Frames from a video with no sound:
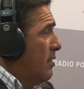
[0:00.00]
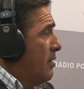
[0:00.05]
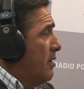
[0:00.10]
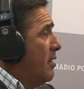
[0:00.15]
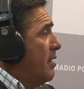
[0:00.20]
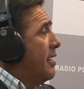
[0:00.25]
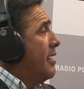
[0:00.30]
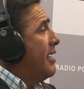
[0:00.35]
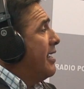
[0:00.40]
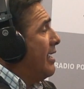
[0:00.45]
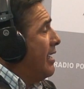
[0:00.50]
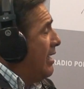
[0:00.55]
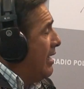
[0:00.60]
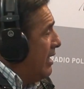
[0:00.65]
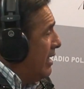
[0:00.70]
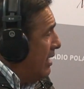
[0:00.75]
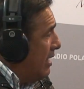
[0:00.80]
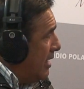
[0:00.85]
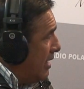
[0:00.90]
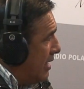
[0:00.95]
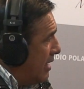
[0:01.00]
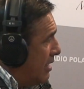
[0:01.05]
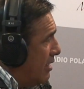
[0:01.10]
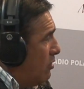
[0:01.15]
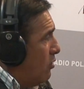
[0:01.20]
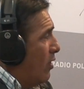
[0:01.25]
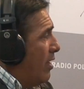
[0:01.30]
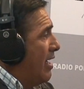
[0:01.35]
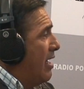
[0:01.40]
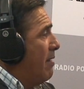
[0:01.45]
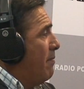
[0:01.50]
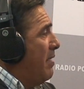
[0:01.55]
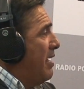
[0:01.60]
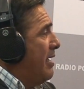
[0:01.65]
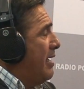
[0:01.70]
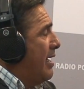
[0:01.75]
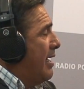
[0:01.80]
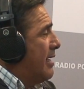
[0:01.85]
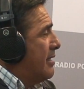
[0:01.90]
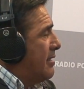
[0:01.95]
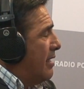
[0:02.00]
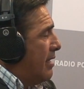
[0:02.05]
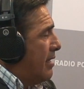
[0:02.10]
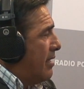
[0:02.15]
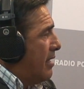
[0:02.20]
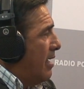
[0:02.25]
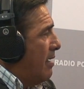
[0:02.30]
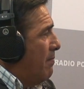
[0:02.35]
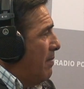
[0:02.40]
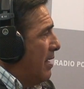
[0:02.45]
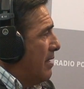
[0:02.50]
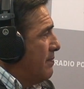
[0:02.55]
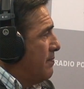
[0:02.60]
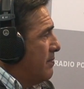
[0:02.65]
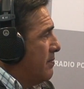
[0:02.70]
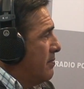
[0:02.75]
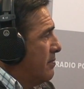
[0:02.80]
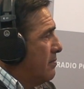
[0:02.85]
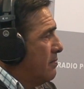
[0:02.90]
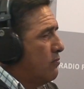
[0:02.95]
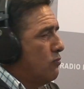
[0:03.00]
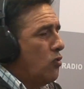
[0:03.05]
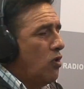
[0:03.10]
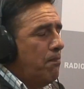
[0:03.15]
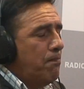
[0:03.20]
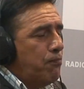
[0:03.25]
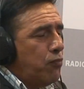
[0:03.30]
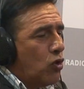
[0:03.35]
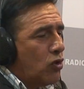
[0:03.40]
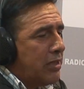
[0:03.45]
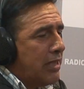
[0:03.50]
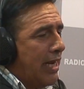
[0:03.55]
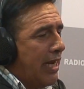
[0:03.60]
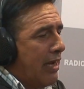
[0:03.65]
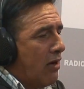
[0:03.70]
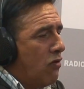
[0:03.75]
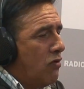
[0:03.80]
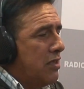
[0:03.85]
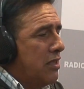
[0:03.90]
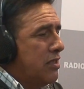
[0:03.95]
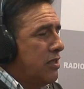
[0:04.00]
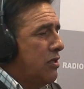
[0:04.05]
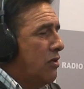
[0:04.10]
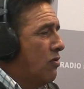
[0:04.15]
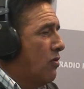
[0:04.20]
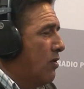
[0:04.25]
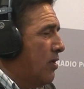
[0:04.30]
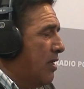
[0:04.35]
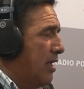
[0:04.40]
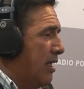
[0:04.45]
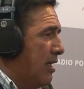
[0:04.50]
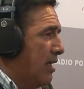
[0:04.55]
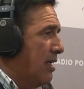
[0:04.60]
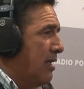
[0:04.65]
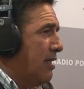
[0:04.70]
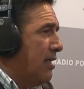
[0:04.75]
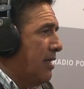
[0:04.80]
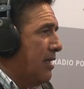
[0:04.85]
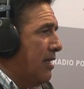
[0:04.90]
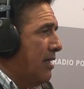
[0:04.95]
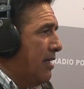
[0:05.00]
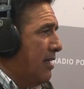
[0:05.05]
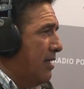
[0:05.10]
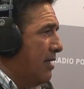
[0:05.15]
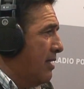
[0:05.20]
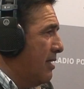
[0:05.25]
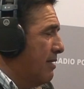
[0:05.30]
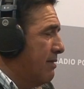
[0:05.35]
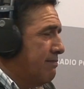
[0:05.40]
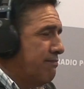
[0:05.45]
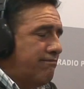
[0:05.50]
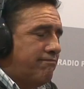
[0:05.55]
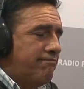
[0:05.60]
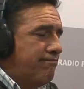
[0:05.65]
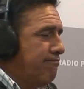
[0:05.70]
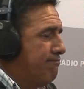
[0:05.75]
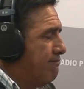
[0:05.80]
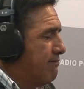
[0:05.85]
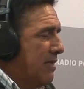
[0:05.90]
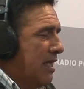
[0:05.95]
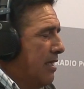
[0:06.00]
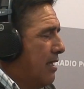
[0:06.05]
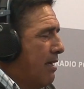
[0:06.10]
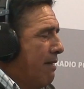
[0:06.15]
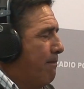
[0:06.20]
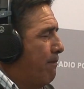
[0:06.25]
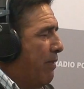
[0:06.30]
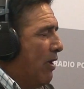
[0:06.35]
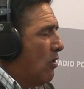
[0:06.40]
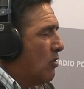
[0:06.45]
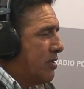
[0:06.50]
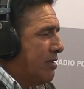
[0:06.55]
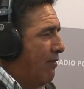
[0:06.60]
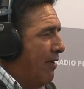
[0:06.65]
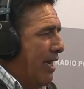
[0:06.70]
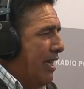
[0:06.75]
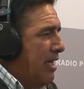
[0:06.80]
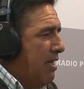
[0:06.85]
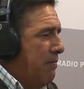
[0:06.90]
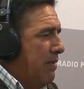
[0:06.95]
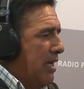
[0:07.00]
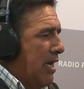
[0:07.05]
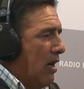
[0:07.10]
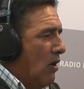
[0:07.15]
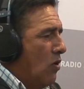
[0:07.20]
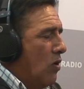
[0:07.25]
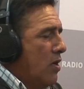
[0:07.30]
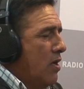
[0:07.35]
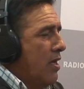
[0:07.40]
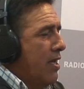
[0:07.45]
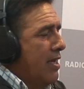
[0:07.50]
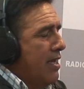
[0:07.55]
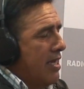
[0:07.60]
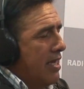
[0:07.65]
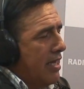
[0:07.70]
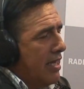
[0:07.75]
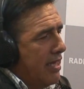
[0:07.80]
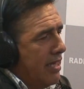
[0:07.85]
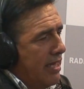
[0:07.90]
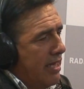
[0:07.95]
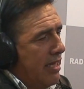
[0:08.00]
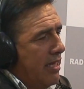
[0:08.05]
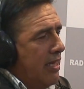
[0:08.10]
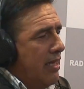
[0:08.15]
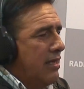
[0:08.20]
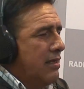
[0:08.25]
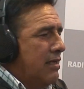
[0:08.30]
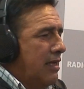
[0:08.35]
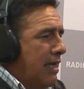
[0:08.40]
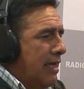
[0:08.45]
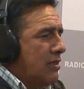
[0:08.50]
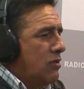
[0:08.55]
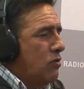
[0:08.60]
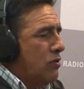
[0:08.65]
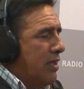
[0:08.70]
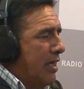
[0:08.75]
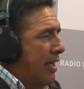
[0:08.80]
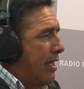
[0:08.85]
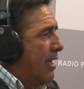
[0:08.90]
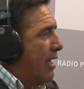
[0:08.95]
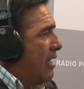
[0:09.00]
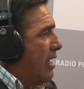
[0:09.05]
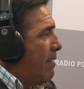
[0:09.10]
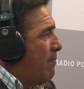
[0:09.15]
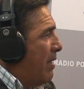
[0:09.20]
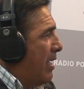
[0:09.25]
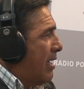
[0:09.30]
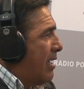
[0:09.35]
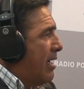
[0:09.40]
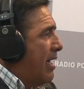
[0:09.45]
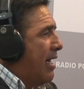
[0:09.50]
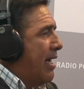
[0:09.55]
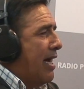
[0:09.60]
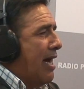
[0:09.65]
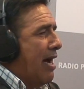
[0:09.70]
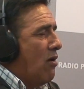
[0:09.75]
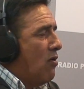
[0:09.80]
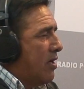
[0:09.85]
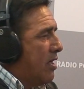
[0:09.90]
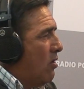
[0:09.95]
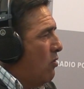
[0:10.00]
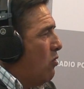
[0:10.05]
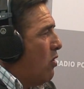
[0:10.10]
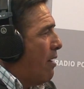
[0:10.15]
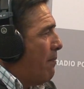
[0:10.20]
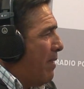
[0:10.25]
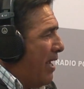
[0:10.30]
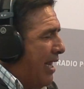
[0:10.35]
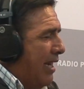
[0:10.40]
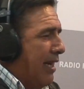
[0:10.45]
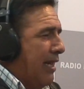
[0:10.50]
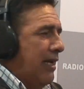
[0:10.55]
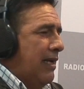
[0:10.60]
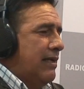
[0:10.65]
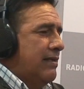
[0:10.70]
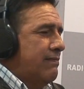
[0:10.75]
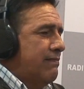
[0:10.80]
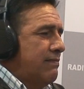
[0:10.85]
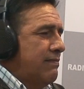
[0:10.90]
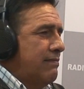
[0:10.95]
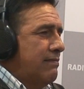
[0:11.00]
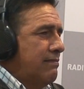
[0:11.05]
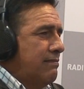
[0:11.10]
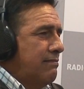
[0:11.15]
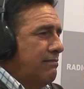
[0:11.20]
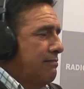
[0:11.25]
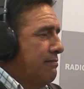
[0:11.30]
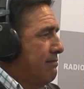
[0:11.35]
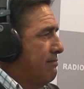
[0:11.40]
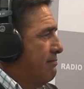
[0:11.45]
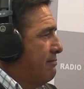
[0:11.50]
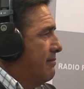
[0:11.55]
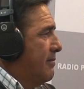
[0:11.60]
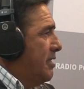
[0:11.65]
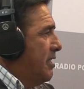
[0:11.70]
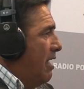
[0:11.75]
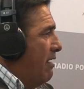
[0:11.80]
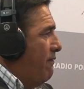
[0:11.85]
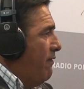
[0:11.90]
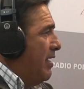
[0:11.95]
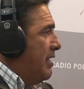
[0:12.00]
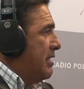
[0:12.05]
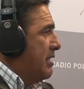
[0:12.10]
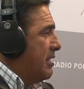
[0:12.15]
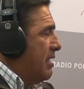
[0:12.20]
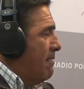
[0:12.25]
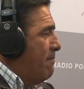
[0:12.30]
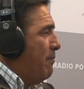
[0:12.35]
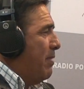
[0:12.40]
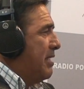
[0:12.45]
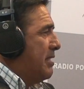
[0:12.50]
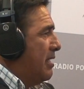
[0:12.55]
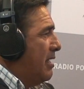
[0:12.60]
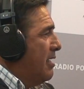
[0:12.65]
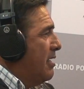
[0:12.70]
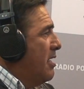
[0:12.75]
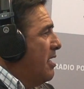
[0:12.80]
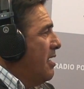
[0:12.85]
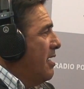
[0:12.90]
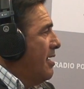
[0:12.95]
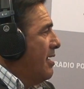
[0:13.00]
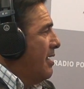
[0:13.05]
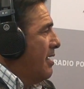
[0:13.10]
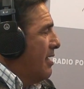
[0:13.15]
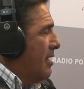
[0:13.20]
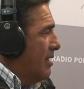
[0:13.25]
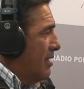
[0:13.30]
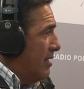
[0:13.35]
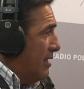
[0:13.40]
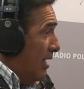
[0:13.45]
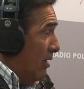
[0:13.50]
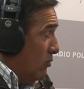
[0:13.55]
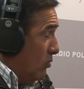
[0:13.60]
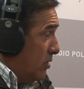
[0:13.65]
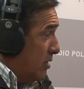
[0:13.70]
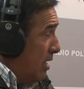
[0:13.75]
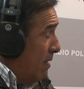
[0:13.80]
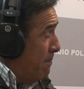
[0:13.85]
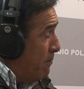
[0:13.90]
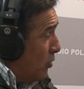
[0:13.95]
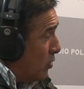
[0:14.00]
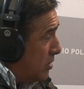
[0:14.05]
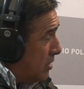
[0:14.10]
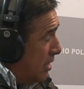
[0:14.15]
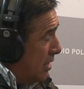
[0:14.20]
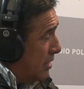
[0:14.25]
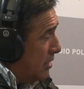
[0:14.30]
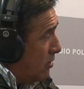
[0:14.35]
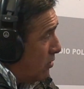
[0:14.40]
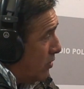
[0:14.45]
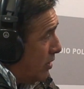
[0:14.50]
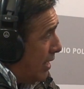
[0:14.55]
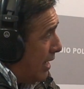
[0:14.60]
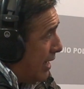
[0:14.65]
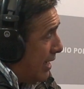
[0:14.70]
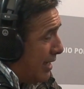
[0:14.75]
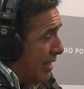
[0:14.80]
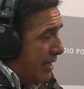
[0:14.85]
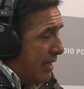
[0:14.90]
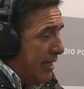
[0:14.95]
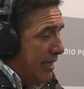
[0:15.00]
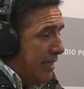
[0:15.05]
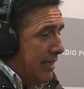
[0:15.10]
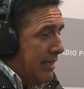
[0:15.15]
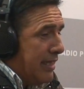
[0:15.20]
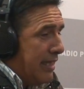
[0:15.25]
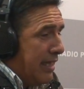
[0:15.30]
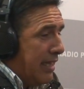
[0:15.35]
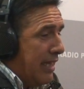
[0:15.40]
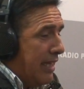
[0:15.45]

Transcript: Y lo elimina del sistema. No importa las condiciones, pero se va eliminado. Y la Subsecretaría de Pesca, aunque uno apele, 10 veces, 100 veces, de un 100% de la gente que